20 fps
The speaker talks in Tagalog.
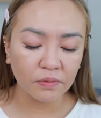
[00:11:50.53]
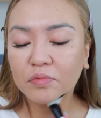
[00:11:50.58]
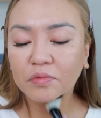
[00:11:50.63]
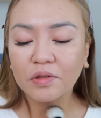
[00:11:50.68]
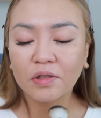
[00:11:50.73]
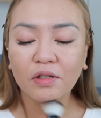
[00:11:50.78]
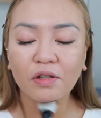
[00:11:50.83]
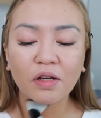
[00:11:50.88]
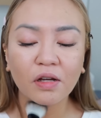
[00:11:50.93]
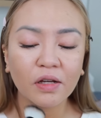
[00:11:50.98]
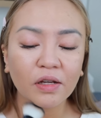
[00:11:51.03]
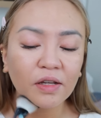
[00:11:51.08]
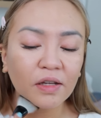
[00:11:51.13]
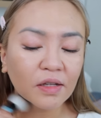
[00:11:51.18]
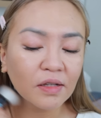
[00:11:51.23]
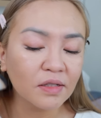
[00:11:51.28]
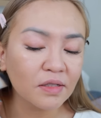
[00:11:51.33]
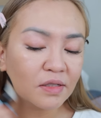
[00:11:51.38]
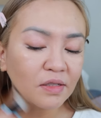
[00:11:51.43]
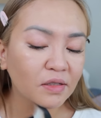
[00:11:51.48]

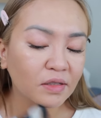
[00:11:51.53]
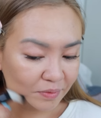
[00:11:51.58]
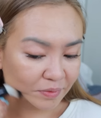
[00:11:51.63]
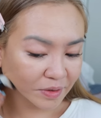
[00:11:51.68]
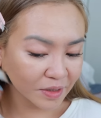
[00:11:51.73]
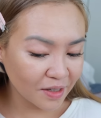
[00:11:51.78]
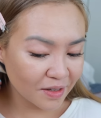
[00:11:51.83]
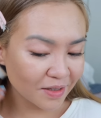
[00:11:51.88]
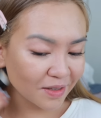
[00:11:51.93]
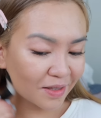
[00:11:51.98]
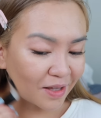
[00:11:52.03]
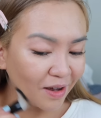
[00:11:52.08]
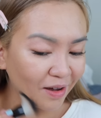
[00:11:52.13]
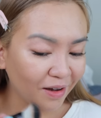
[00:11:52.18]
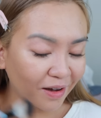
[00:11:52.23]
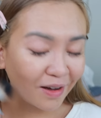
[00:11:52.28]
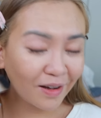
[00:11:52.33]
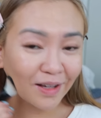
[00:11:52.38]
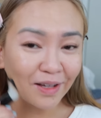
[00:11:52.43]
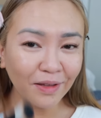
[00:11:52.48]
Nice.
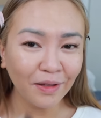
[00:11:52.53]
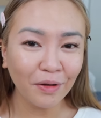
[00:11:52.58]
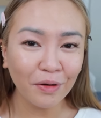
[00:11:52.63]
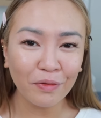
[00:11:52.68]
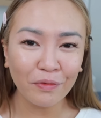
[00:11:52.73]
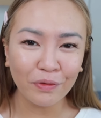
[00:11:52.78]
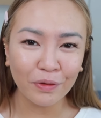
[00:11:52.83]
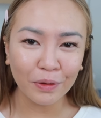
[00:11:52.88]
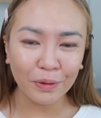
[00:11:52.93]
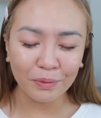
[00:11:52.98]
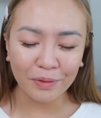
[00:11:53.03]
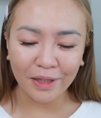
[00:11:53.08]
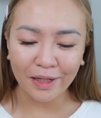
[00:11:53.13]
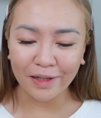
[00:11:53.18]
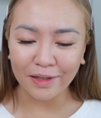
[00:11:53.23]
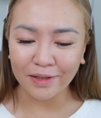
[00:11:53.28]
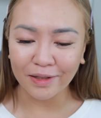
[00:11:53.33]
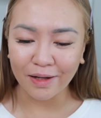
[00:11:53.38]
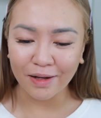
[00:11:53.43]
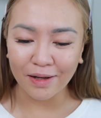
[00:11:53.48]
Ganda. Ang ganda ng
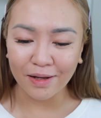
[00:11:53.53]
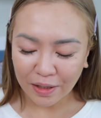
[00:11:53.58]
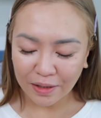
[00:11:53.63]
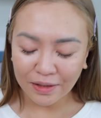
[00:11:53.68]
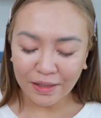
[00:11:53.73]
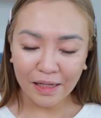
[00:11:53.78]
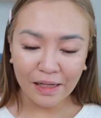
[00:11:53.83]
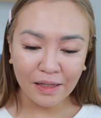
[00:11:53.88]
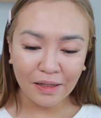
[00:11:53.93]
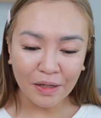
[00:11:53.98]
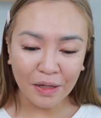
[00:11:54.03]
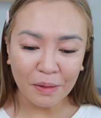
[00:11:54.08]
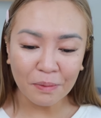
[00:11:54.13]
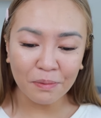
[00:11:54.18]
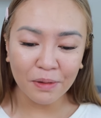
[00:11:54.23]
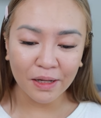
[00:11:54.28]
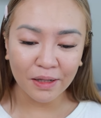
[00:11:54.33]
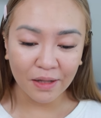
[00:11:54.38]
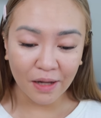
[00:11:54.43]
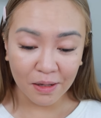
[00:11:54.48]
formula niya. Ang dali niya
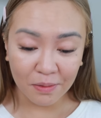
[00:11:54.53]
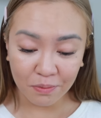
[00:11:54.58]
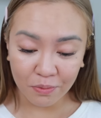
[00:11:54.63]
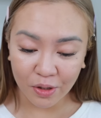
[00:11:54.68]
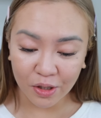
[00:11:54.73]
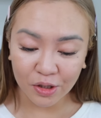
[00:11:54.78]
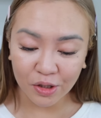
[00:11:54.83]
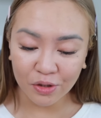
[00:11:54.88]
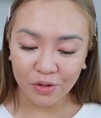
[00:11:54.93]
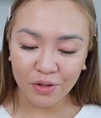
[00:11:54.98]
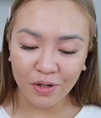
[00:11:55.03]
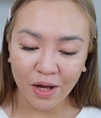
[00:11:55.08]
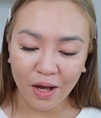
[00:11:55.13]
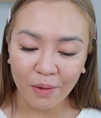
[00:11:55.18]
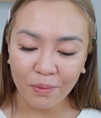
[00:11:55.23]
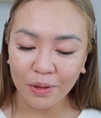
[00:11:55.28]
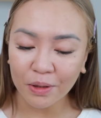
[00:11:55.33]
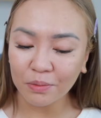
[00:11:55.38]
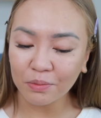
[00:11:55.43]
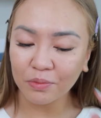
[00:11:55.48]
i-blend kahit brush yung
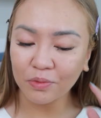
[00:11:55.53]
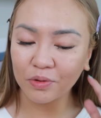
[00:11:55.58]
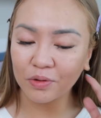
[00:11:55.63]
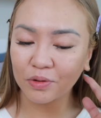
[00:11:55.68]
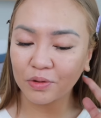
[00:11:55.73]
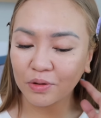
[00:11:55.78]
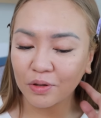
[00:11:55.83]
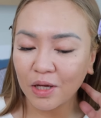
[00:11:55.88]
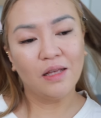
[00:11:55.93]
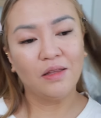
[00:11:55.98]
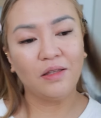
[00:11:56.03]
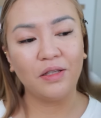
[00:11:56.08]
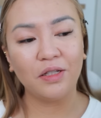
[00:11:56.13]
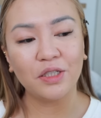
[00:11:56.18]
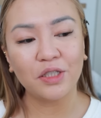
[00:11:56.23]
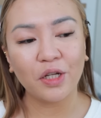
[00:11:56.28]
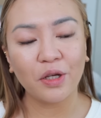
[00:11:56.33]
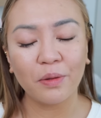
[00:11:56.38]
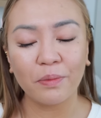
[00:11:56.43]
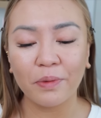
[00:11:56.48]
gamit mo. Hindi
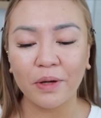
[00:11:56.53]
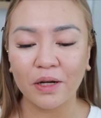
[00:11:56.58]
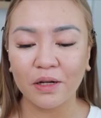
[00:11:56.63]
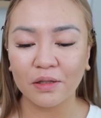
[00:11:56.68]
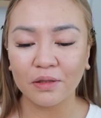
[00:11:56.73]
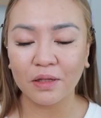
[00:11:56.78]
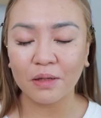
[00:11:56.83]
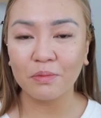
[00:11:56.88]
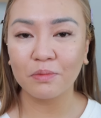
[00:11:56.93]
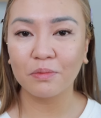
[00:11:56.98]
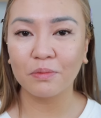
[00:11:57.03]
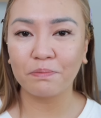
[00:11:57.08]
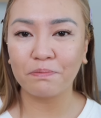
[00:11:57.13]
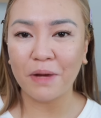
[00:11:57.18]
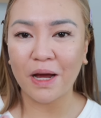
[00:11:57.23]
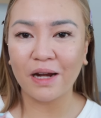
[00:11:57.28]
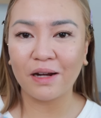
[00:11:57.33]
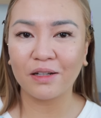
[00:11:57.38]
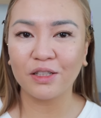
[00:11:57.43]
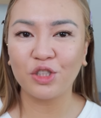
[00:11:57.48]
siya yung parang nag,
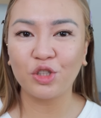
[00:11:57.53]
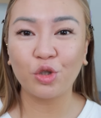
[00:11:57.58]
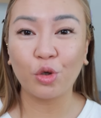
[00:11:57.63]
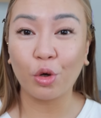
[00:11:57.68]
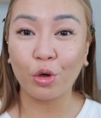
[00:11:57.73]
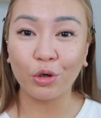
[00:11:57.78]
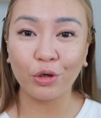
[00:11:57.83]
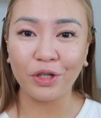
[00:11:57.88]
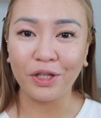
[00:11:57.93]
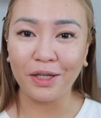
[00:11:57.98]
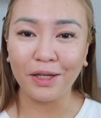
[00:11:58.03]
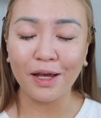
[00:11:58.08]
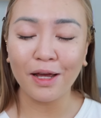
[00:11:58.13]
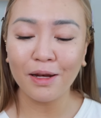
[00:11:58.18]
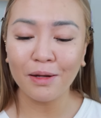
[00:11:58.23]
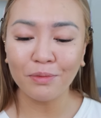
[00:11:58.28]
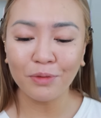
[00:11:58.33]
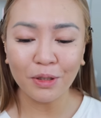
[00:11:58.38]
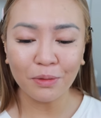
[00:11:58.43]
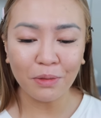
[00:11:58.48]
parang chalky.
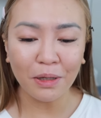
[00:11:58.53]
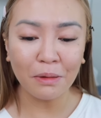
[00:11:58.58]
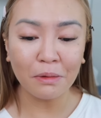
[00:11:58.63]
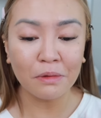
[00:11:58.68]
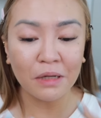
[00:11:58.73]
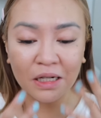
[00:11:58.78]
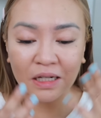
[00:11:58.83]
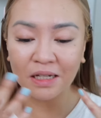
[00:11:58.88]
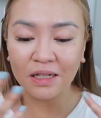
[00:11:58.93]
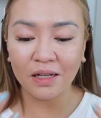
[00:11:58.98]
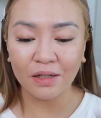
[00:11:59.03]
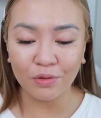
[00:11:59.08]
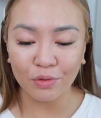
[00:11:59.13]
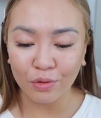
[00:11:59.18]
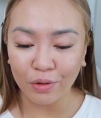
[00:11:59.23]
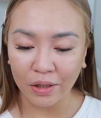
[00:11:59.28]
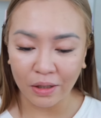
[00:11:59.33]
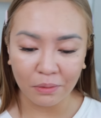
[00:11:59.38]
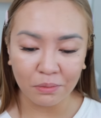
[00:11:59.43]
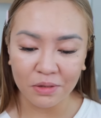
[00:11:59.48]
Alam niya may mga
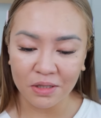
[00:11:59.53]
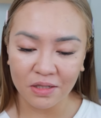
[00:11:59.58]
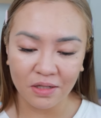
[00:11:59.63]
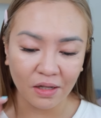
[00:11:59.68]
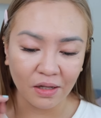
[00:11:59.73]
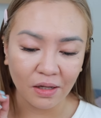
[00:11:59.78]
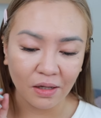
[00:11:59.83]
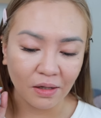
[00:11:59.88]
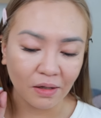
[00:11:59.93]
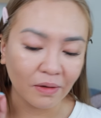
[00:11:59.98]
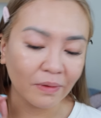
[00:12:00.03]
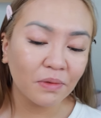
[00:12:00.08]
ganong cream stick, eh.